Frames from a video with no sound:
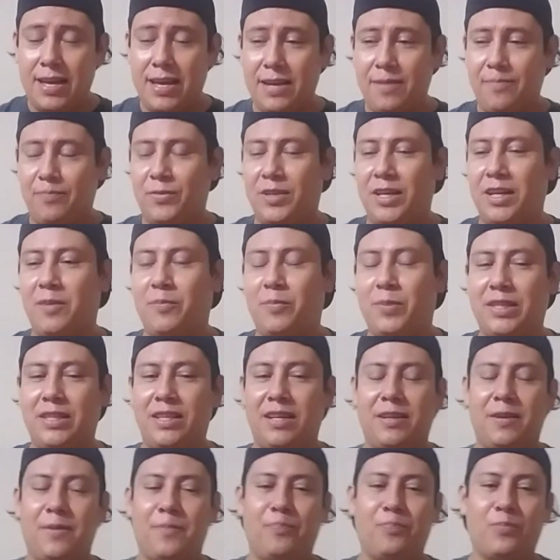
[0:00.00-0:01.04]
de
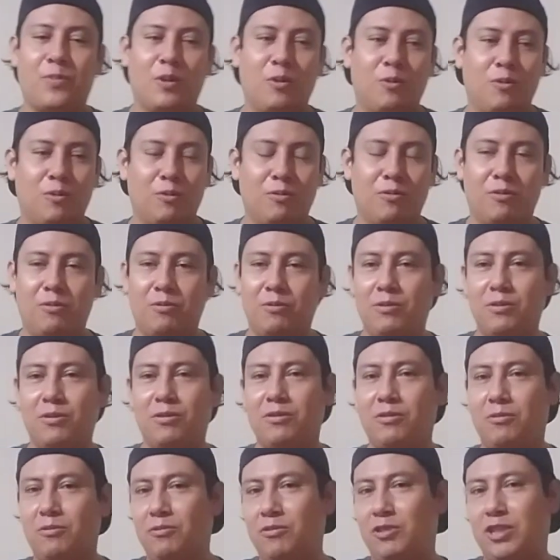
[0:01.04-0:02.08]
repente un,